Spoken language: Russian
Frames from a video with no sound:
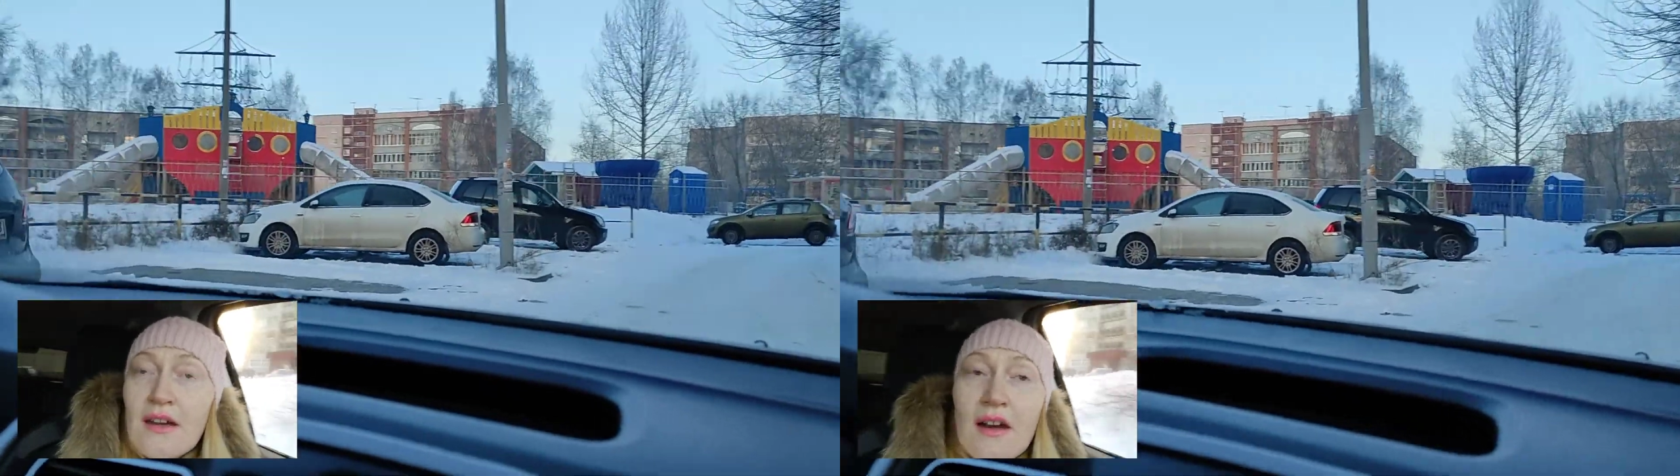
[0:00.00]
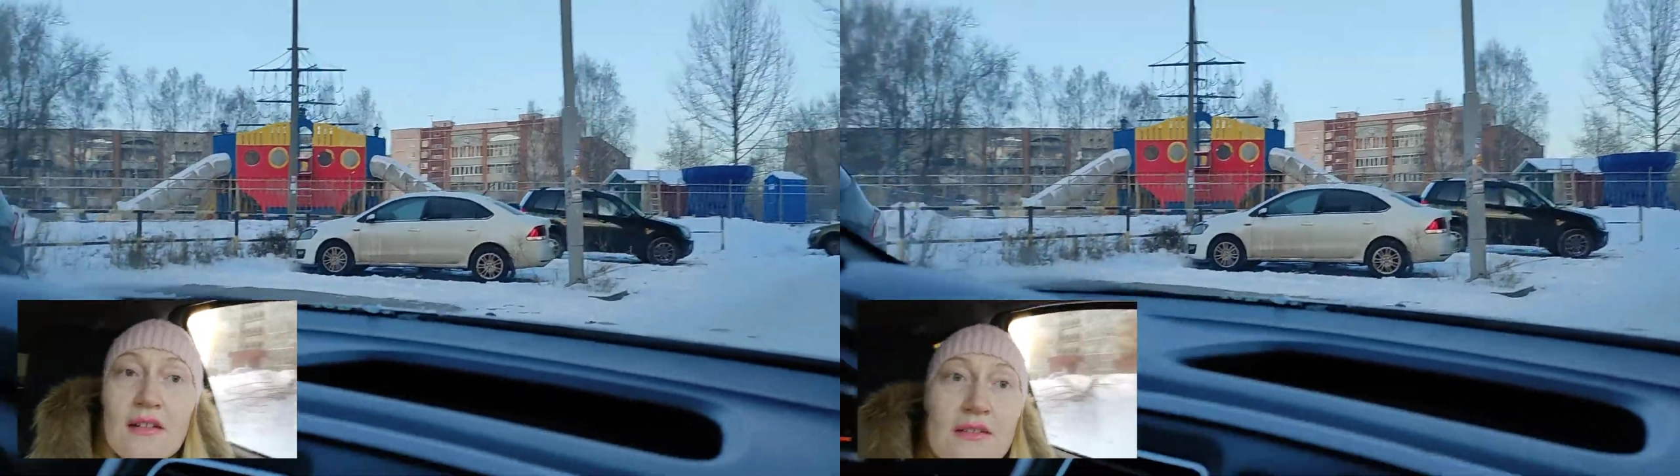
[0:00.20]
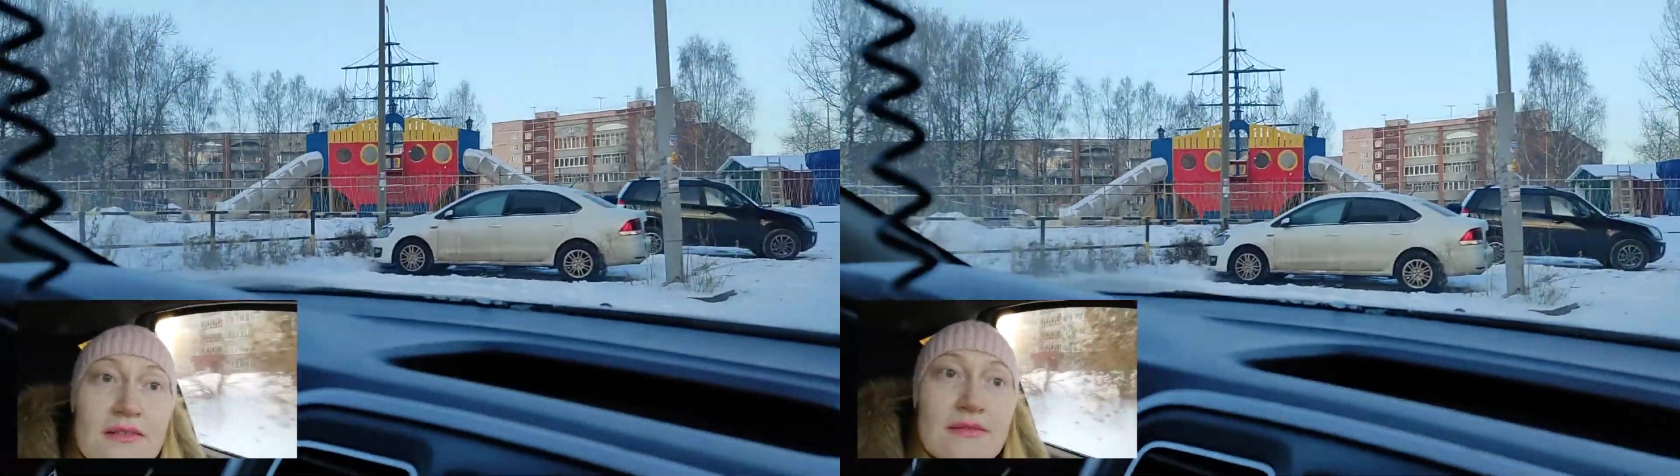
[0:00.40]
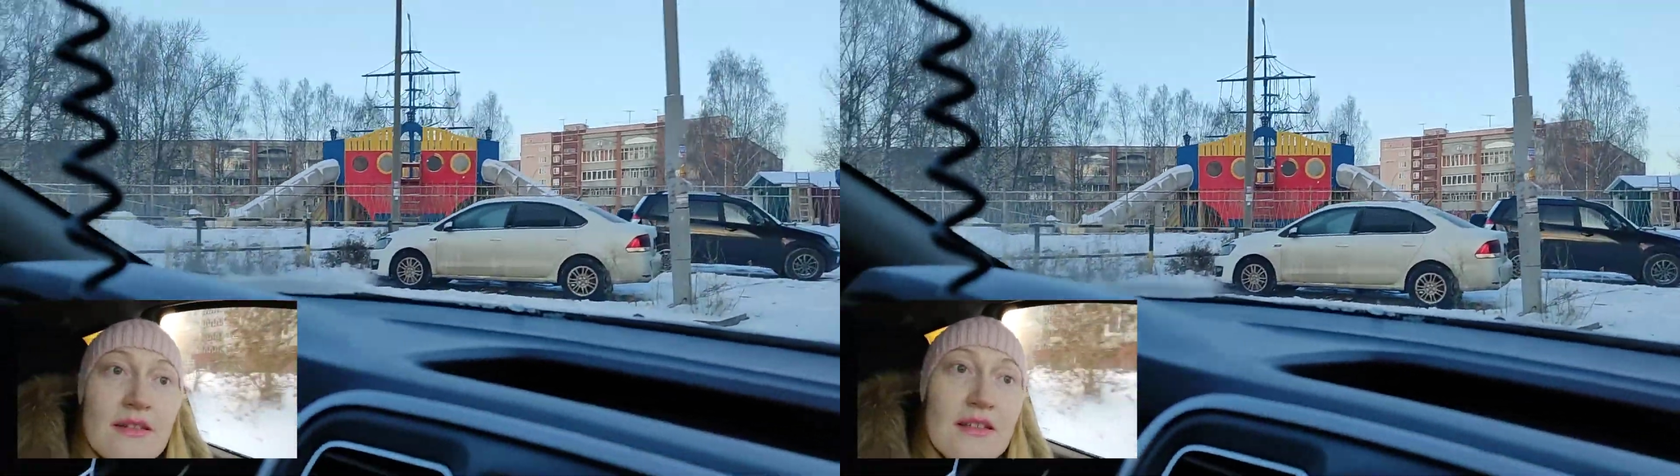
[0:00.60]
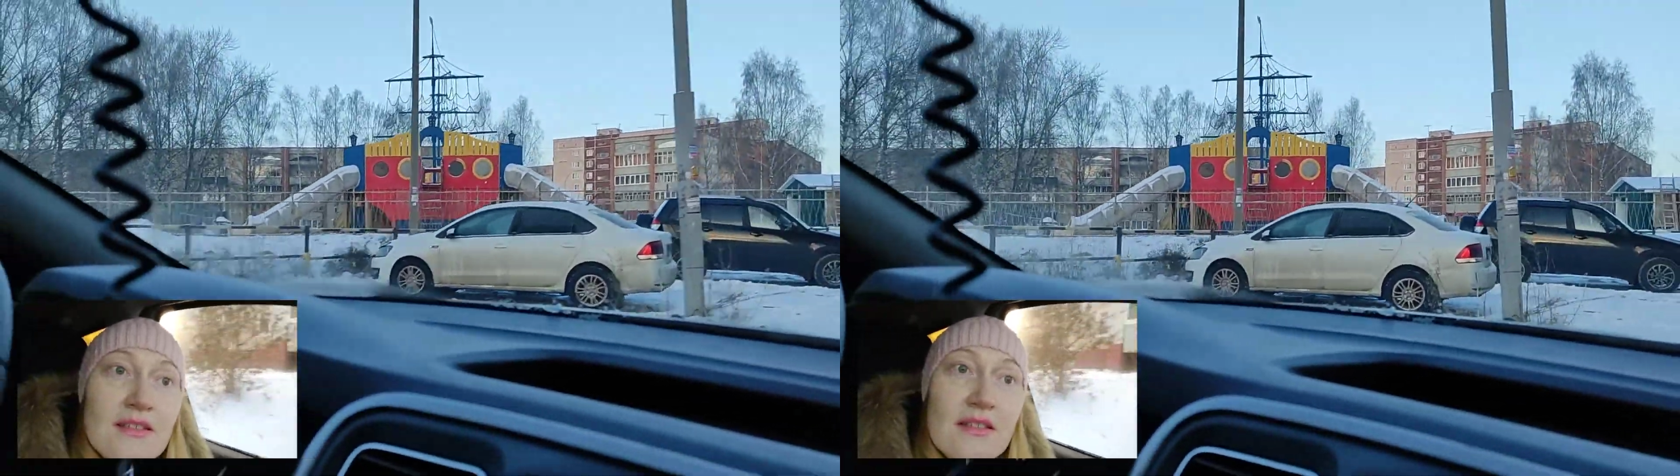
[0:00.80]
А,
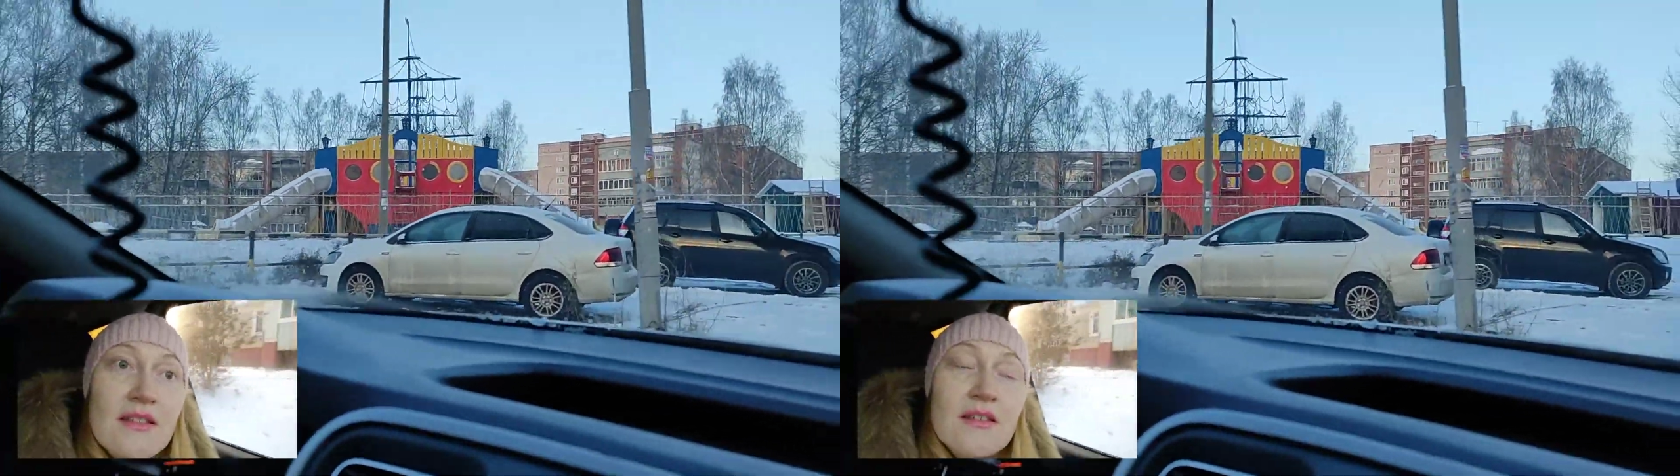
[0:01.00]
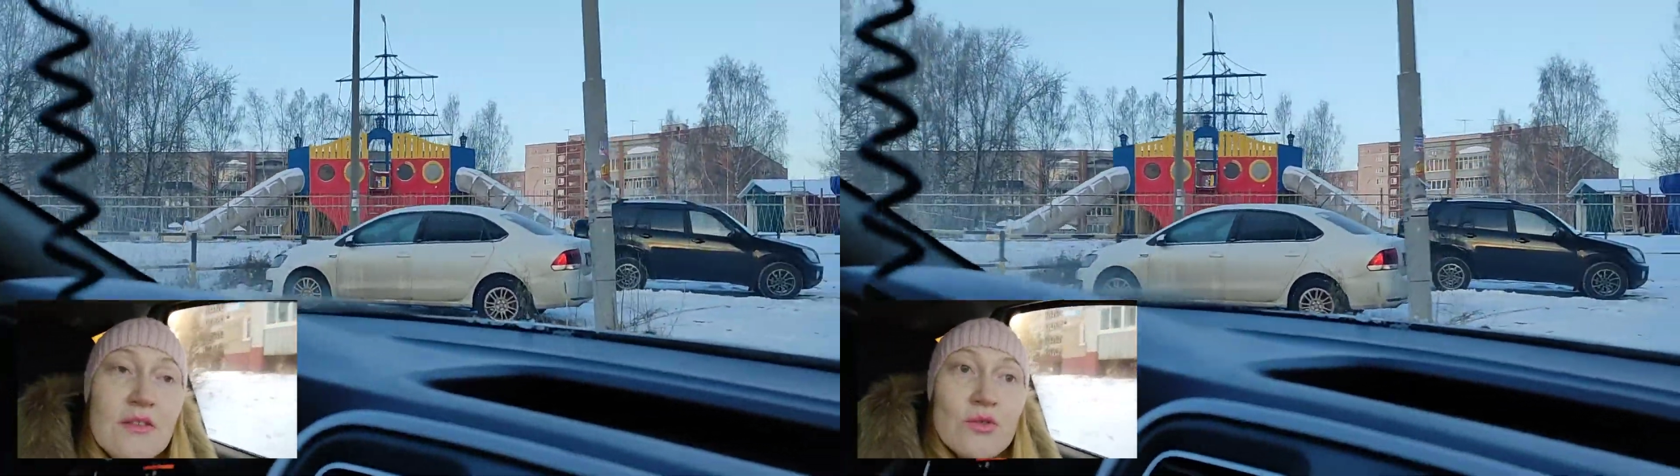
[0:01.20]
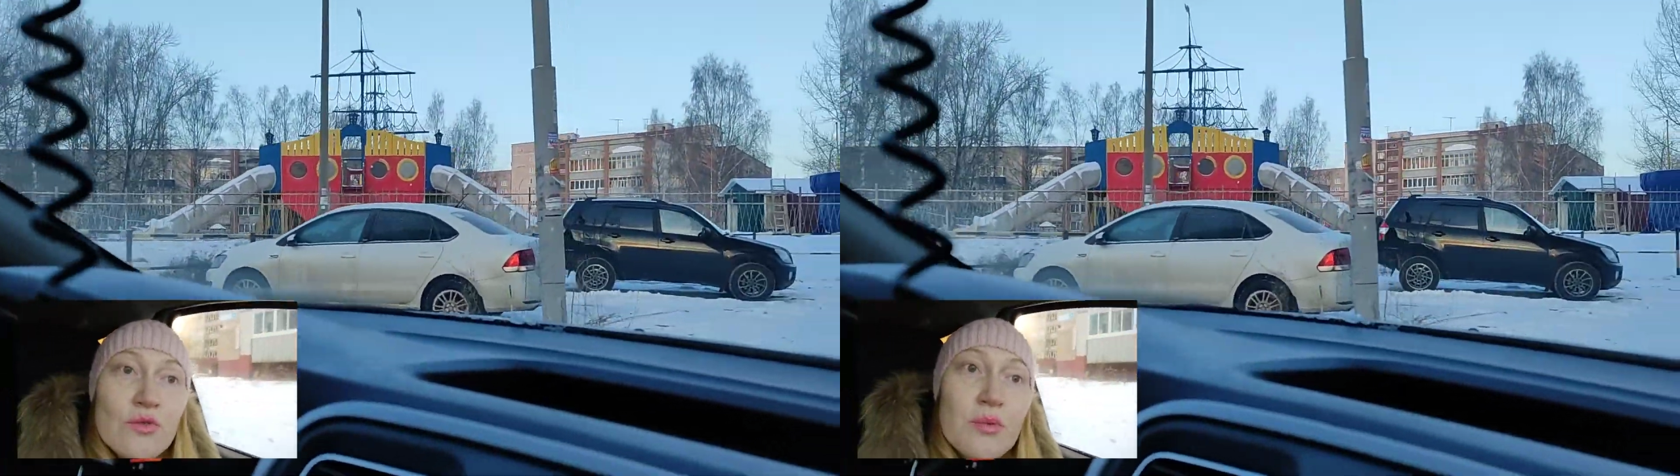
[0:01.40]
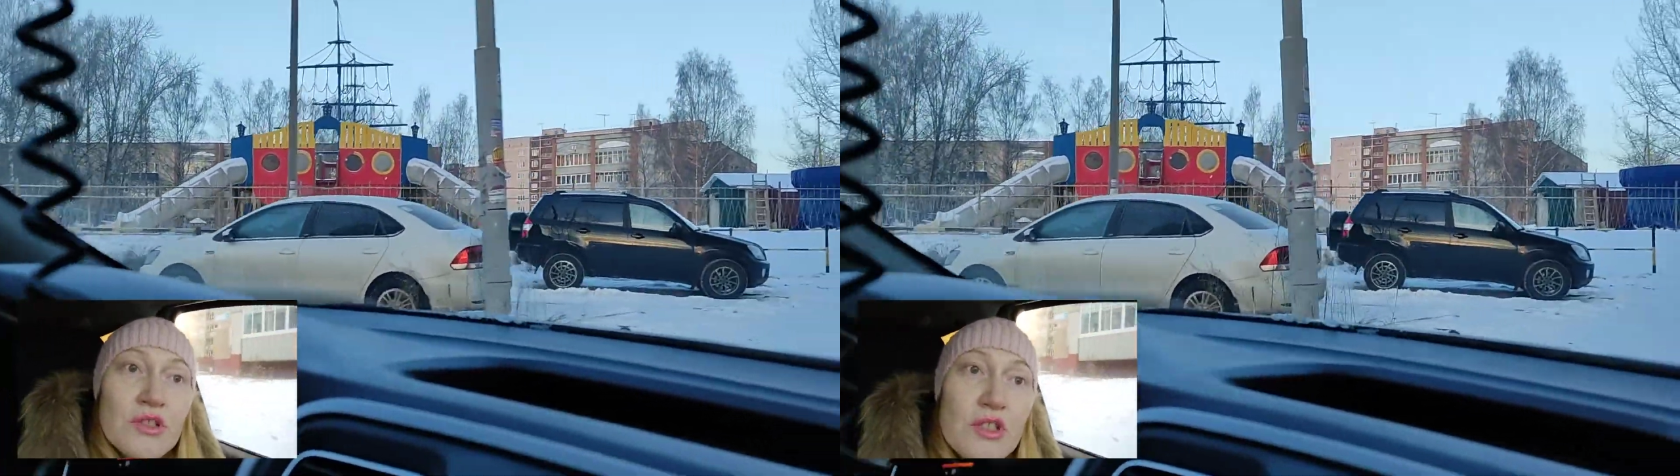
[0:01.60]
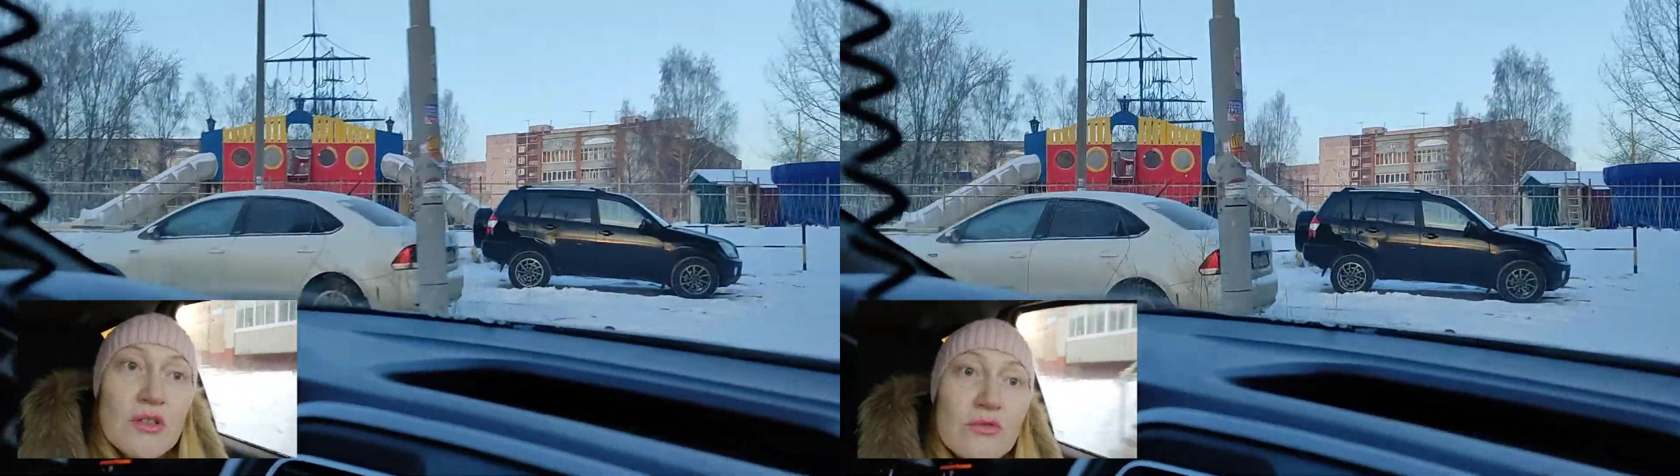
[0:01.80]
а не на детскую
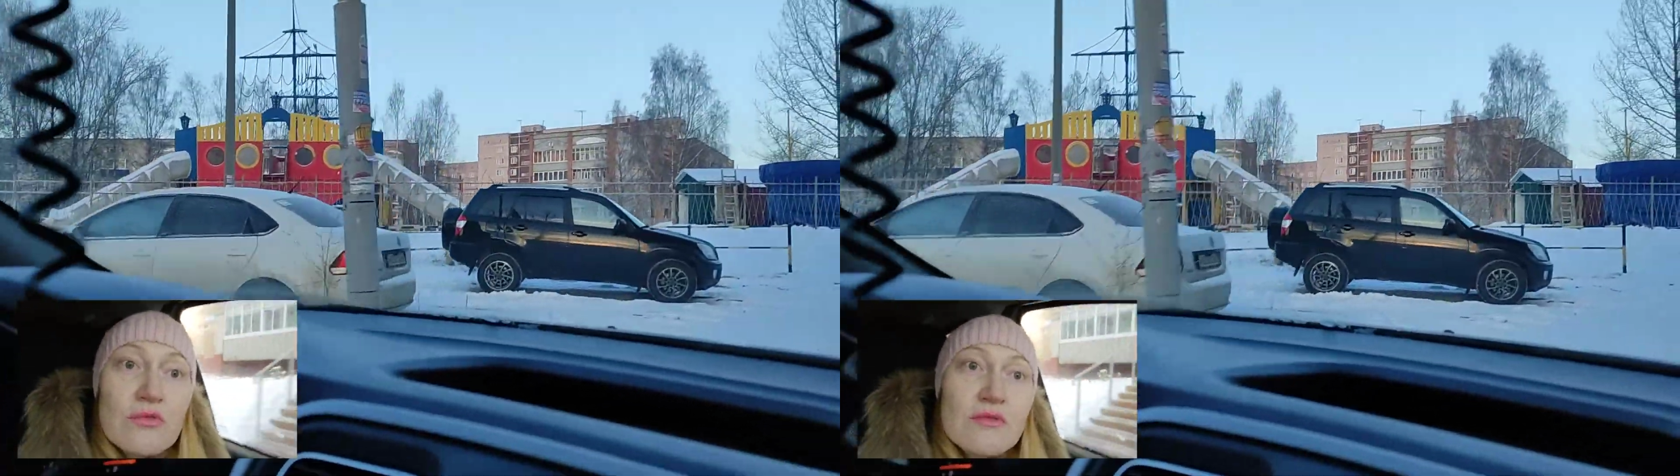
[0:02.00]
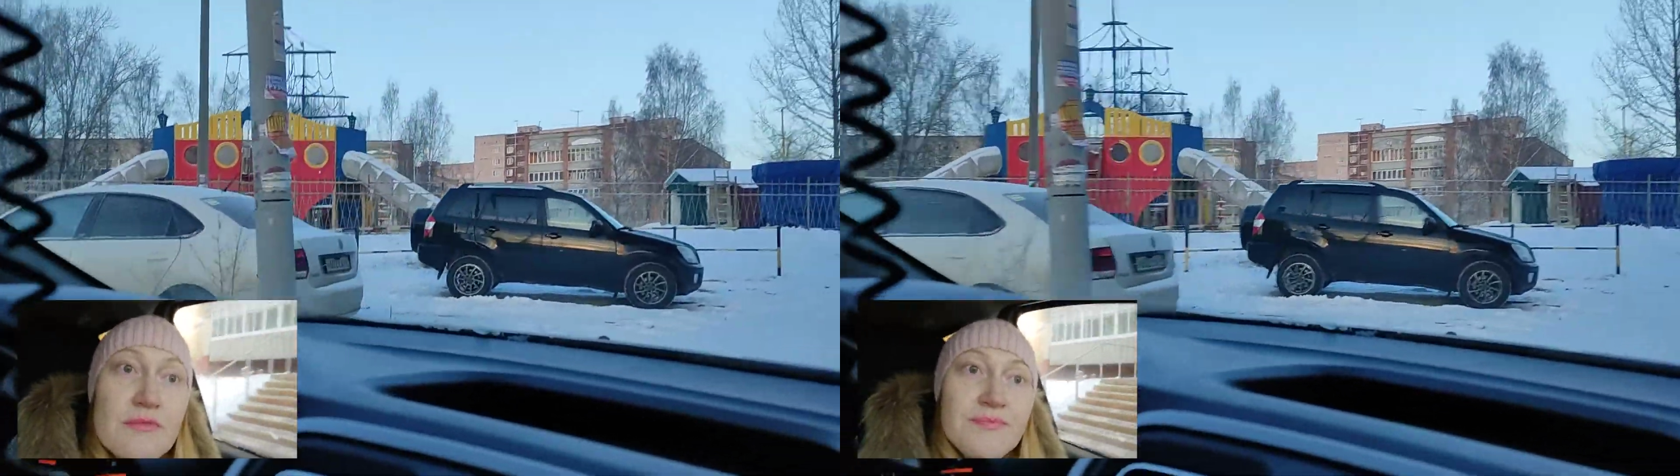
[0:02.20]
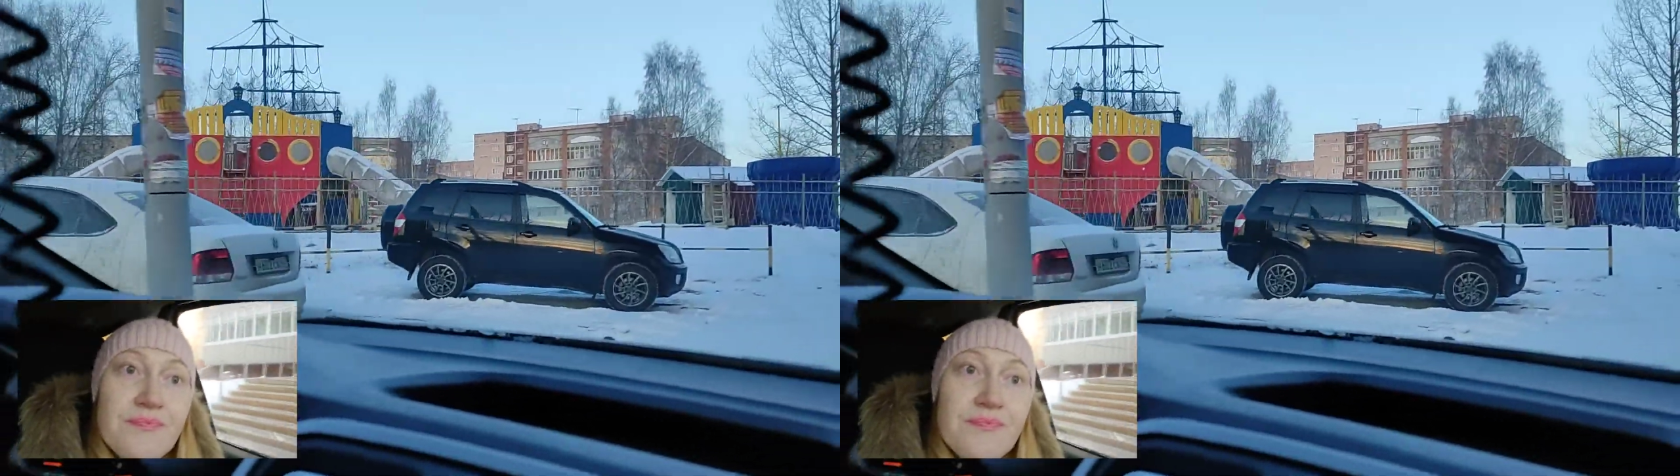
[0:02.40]
площадку. Да.